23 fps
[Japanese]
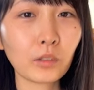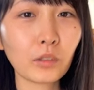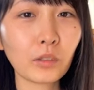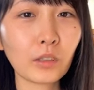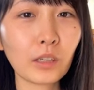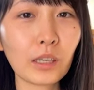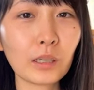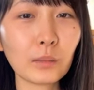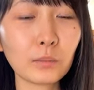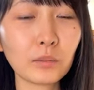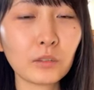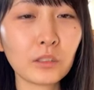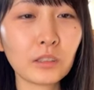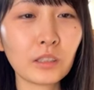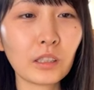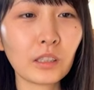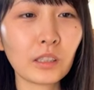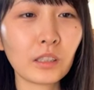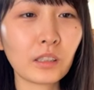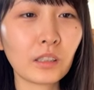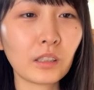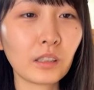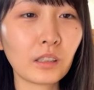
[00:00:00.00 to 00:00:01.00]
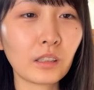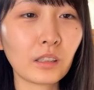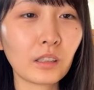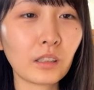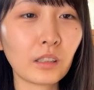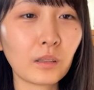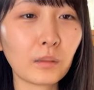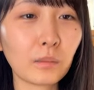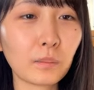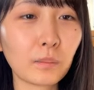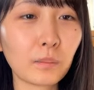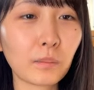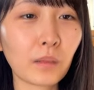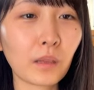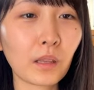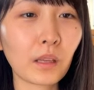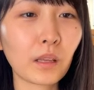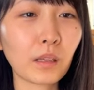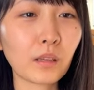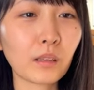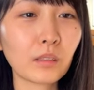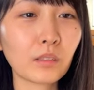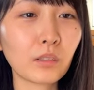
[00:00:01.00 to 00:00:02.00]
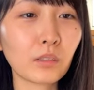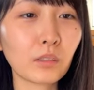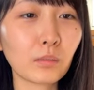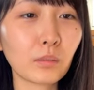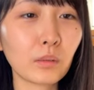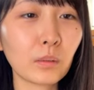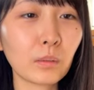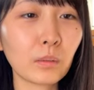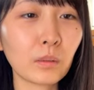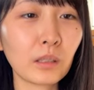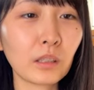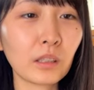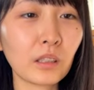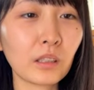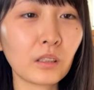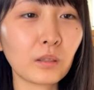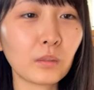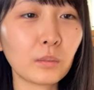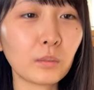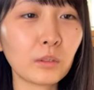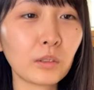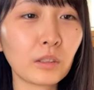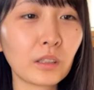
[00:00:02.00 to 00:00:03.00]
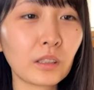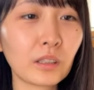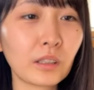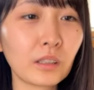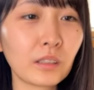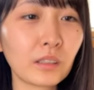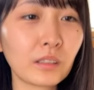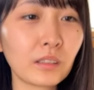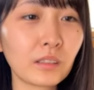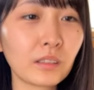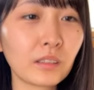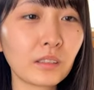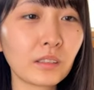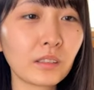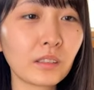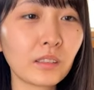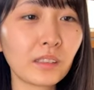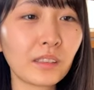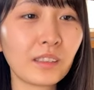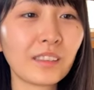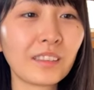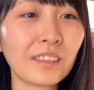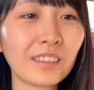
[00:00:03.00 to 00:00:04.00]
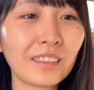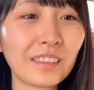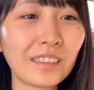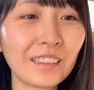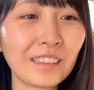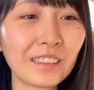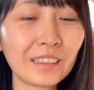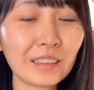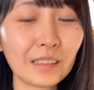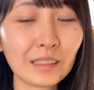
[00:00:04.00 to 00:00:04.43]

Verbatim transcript: とドライブしてきたってねちょっとパパに頼もうかな